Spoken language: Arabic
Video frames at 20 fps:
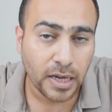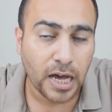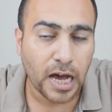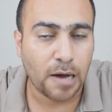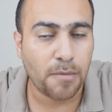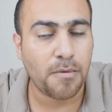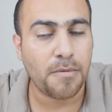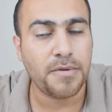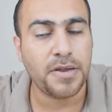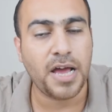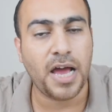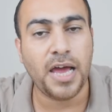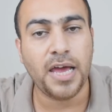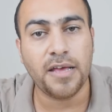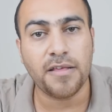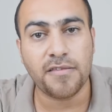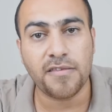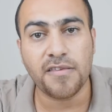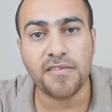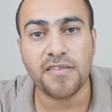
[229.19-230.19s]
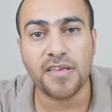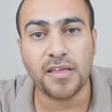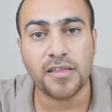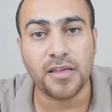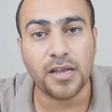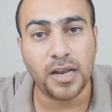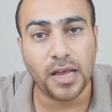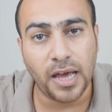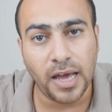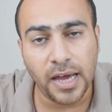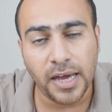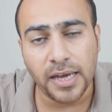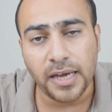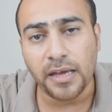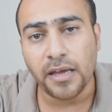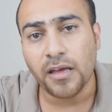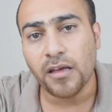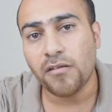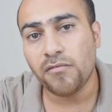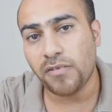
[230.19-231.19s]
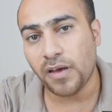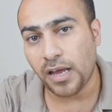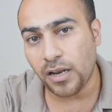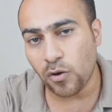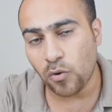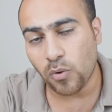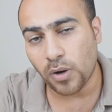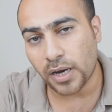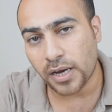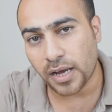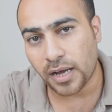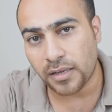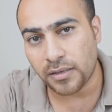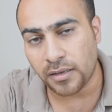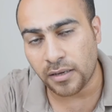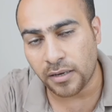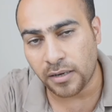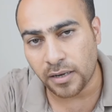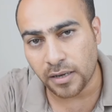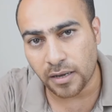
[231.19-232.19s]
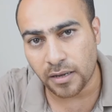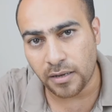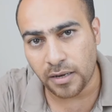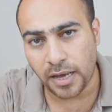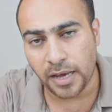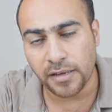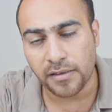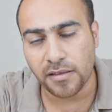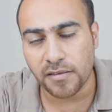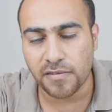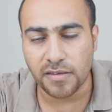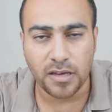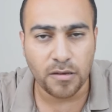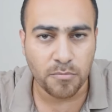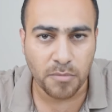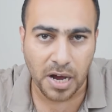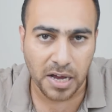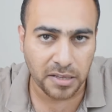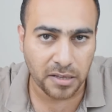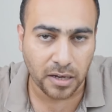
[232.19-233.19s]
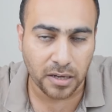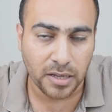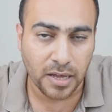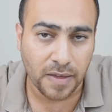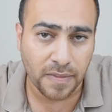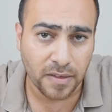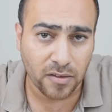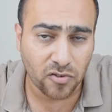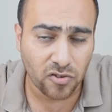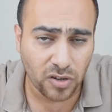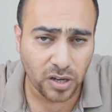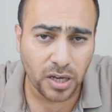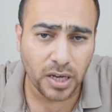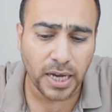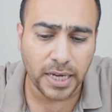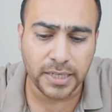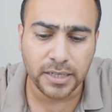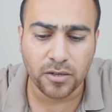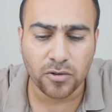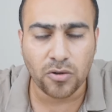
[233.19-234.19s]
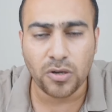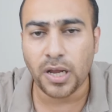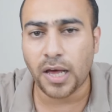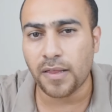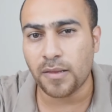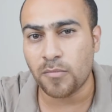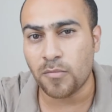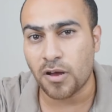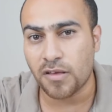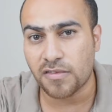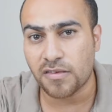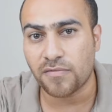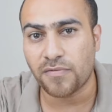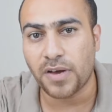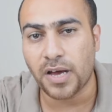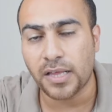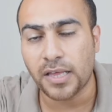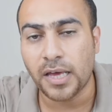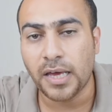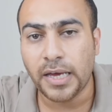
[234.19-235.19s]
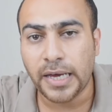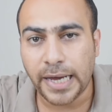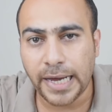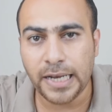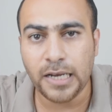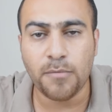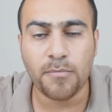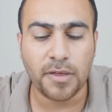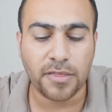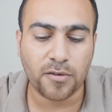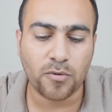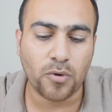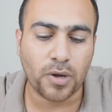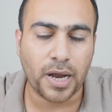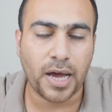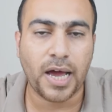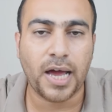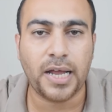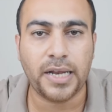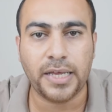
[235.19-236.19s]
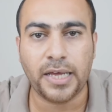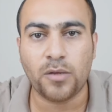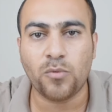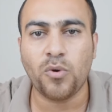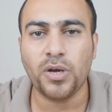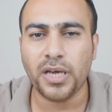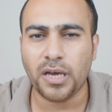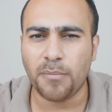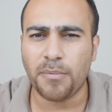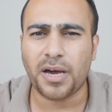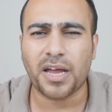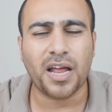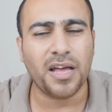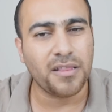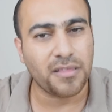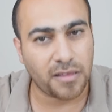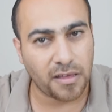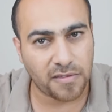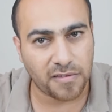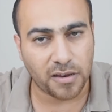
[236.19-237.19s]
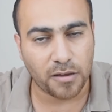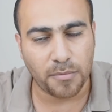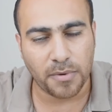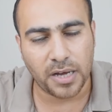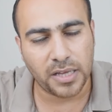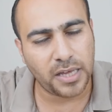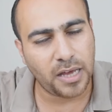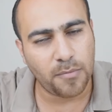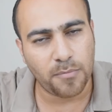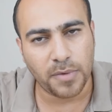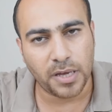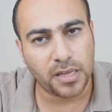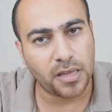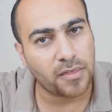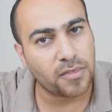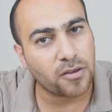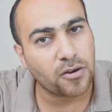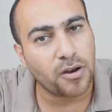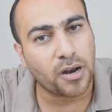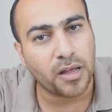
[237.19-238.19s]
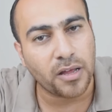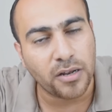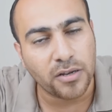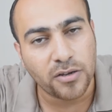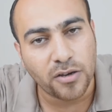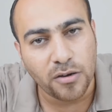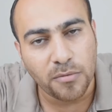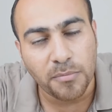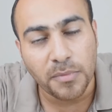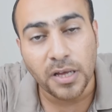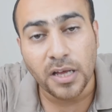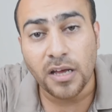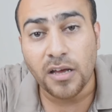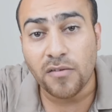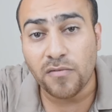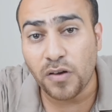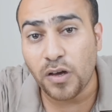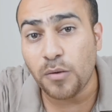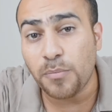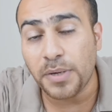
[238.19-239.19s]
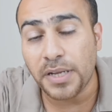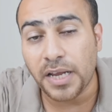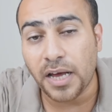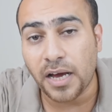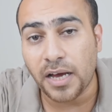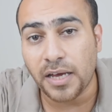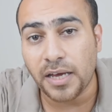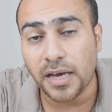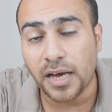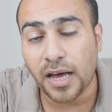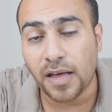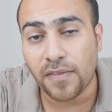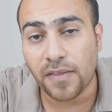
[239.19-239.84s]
اما من ناحيه سلسله الاي فهل هو كان الاي 90 ما اعتقد هذا الشيء يعني كل هذه المواصفات اللي مذكوره حاليا وهي عباره عن تسريبات حبيت اذكرها لكم فبالنهايه